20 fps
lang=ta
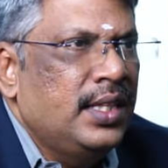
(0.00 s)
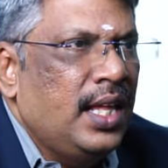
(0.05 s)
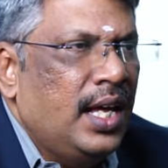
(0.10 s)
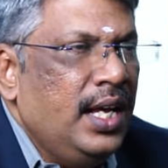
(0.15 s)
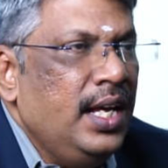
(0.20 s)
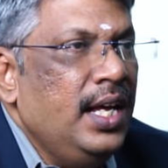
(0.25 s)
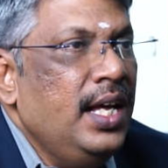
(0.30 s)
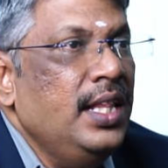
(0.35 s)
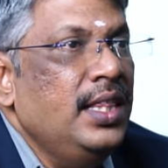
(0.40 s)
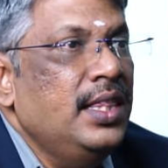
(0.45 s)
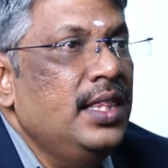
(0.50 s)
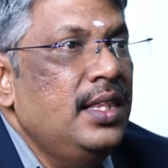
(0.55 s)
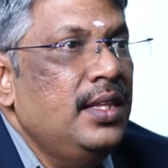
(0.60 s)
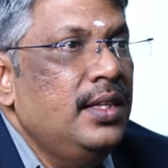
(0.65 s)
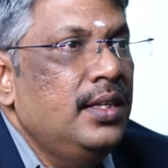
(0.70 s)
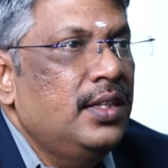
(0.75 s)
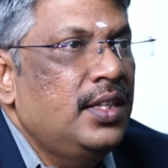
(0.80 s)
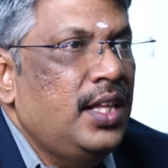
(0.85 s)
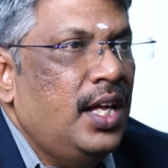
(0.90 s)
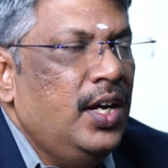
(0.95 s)
தங்க
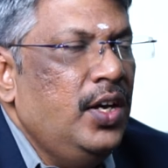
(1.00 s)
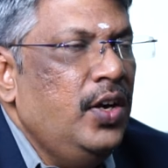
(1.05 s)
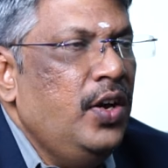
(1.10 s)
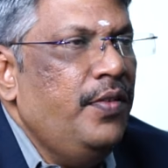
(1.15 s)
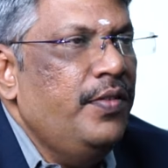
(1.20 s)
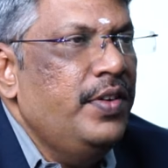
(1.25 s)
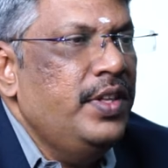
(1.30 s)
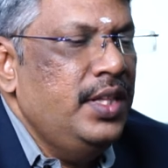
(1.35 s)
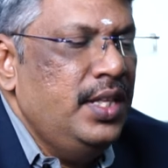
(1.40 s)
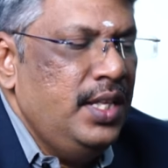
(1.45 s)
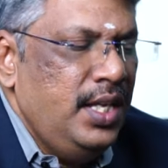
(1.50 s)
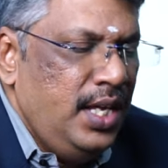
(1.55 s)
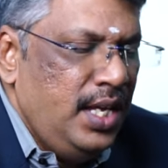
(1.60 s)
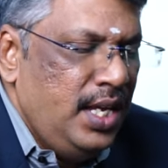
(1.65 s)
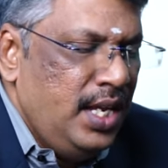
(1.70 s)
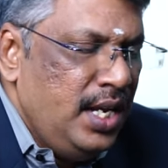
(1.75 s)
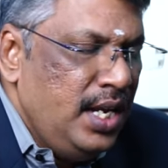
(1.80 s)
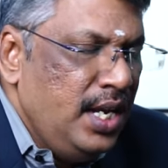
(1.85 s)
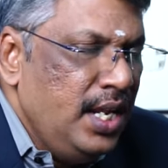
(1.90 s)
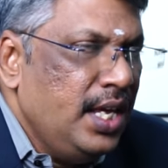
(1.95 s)
தங்கம் வந்து
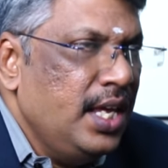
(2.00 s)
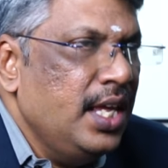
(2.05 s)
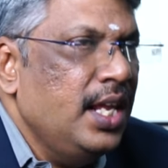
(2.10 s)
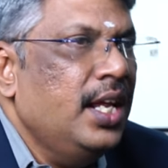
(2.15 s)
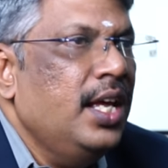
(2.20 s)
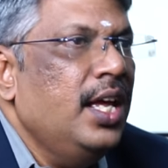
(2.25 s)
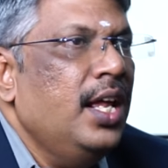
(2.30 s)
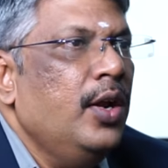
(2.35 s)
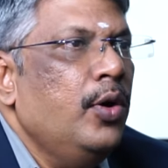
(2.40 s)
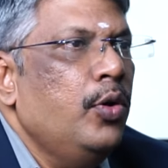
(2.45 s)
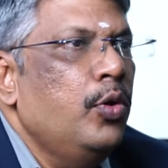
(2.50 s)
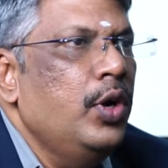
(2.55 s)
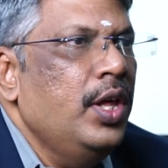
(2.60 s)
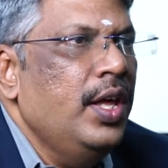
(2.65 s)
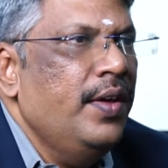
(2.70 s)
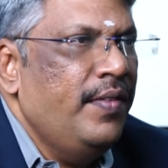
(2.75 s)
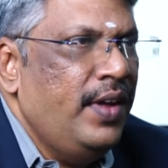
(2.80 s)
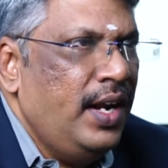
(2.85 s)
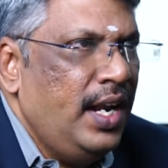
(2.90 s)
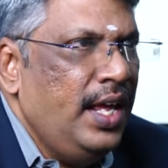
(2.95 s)
இன்னைக்கு
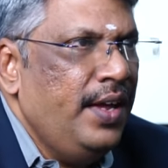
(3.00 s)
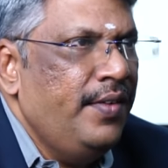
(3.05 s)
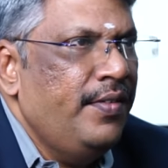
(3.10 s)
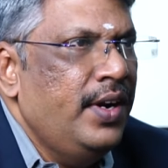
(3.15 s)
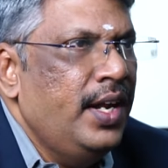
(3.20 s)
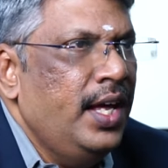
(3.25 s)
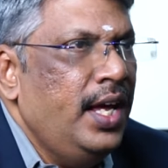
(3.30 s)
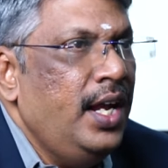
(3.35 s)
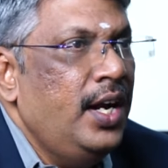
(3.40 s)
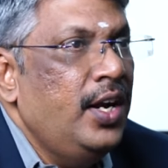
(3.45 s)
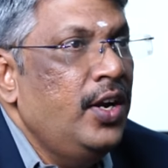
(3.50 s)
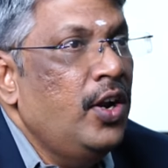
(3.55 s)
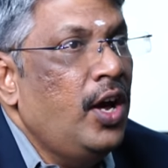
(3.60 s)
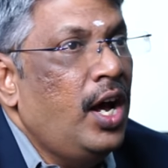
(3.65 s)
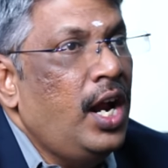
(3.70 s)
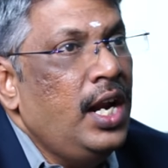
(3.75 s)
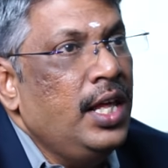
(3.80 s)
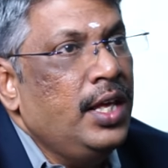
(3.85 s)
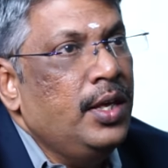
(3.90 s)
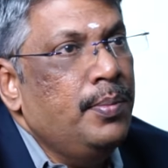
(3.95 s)
இருக்கக்கூடிய விலையை விட
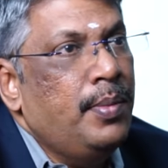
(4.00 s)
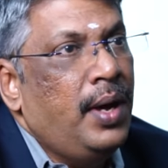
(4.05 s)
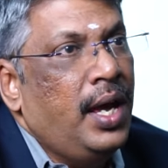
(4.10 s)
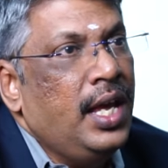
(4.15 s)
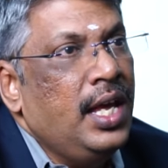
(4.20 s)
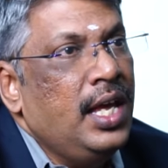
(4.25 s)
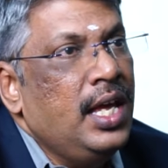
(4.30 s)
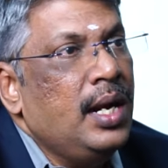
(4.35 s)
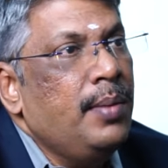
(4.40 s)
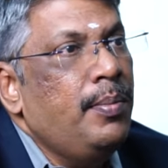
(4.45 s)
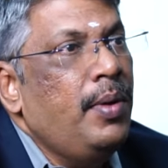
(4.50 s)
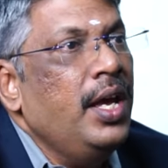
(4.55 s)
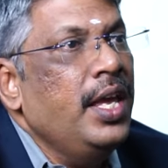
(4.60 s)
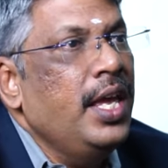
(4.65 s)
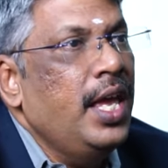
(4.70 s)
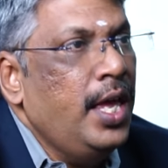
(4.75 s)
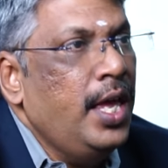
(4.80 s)
நாளைக்கு பயங்கரமாக